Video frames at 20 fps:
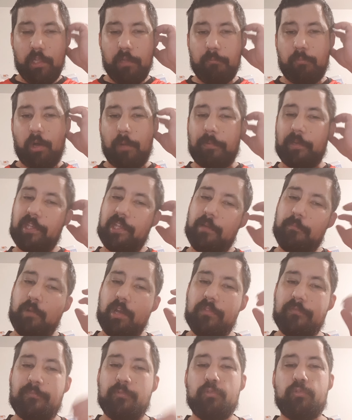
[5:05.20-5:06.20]
Bon, après, il y a
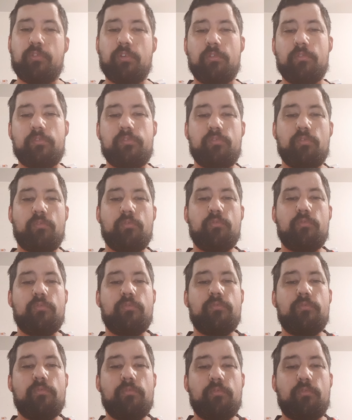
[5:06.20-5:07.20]
moins de votants que sur
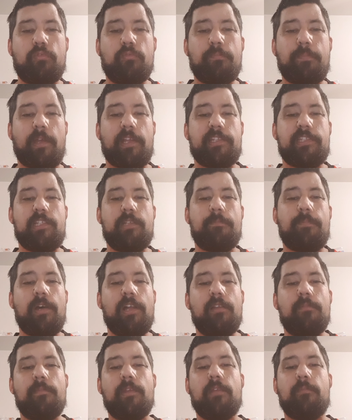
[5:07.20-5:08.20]
le compte
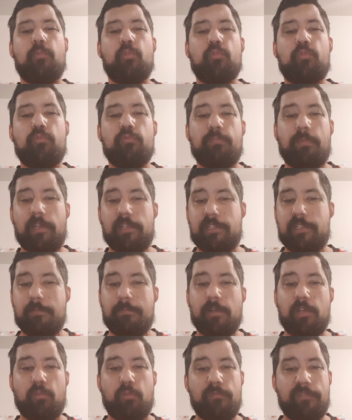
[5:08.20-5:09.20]
principal, mais bon, le compte
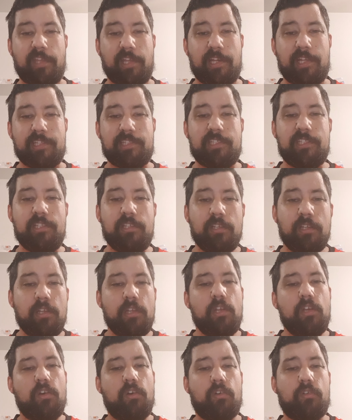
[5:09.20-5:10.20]
principal revient lundi.
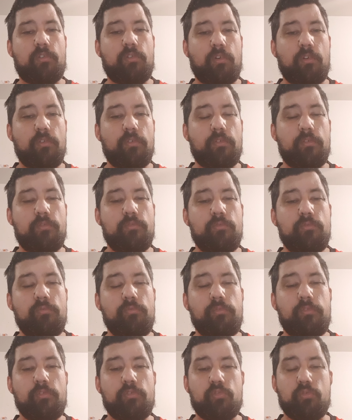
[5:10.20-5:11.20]
Encore une
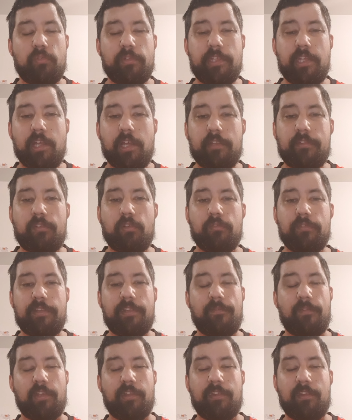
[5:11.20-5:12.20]
ou deux journées à attendre,
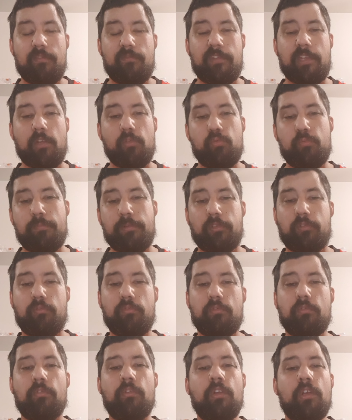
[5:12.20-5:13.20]
c'est vrai que ça devient long parce
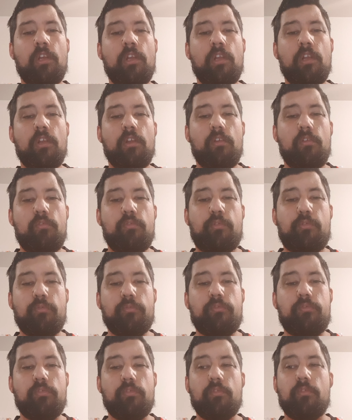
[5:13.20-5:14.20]
que le
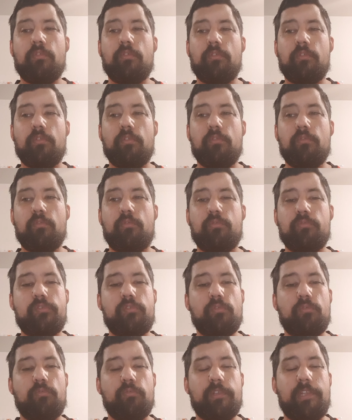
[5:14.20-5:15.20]
compte euh, le compte
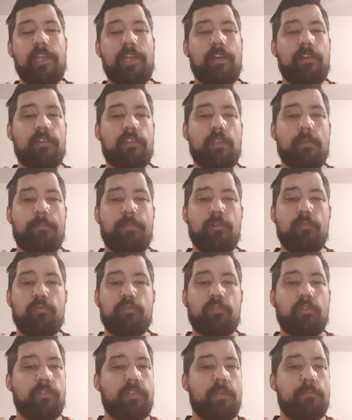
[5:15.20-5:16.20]
secondaire il n'y a pas
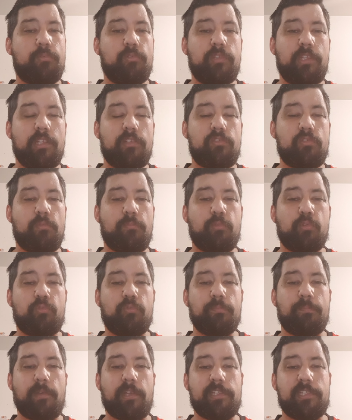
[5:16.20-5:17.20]
autant d'abonnés que sur mon
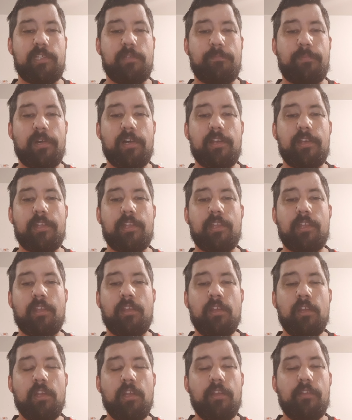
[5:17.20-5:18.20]
compte principal et
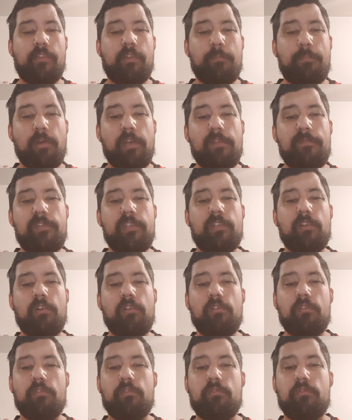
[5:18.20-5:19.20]
c'est pas
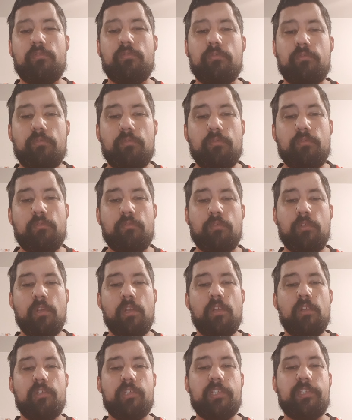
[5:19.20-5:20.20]
évident euh,
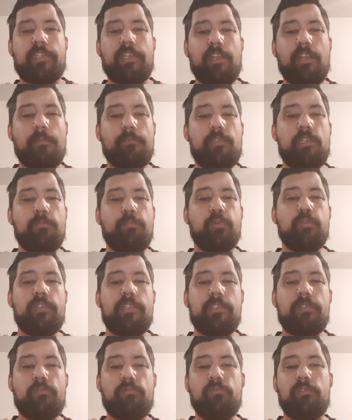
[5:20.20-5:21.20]
j'essaye un petit peu de
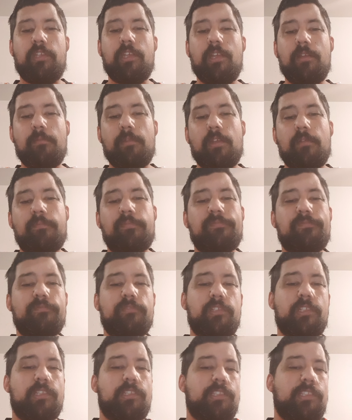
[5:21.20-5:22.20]
discuter mais
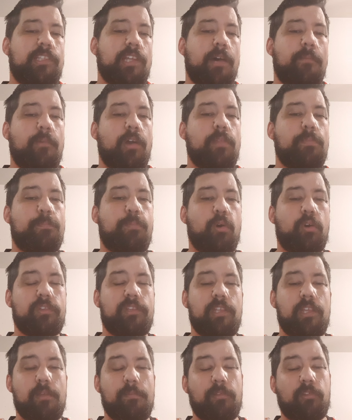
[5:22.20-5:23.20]
ça a moins de
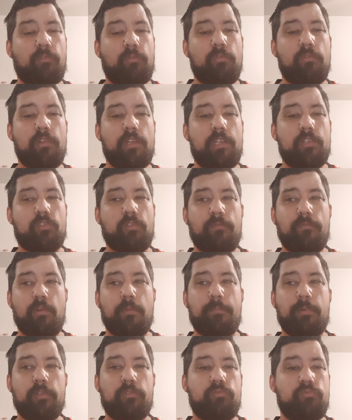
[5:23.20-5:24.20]
portée parce que les gens
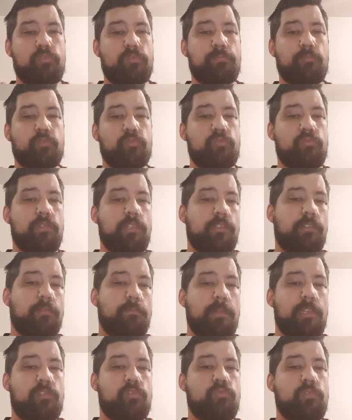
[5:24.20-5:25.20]
voient pas tous mon tweet
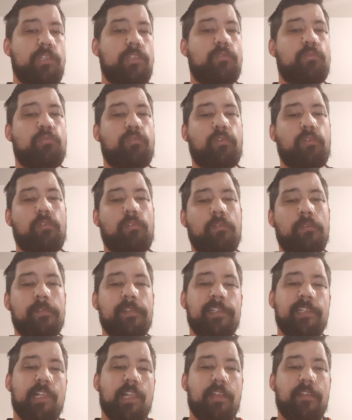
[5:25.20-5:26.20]
mes tweets donc euh,
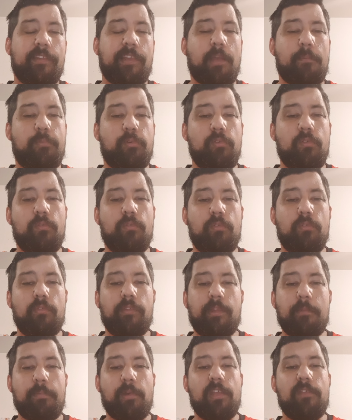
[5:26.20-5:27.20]
c'est un peu
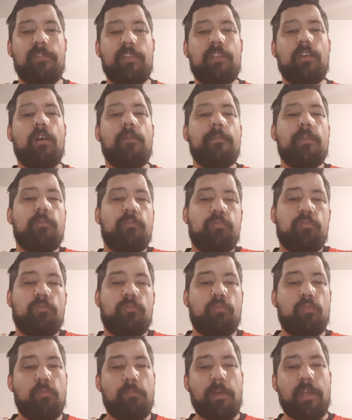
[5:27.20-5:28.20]
c'est pas évident mais bon
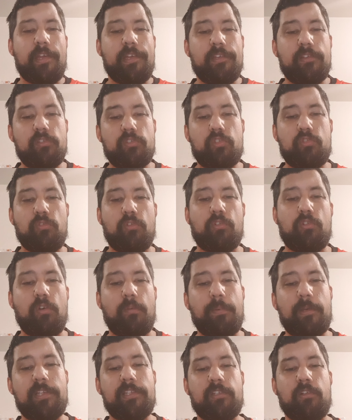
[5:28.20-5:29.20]
au moins je suis encore
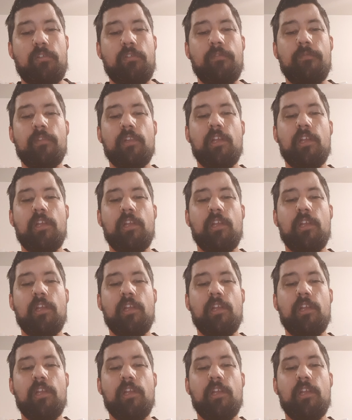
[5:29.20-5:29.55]
présent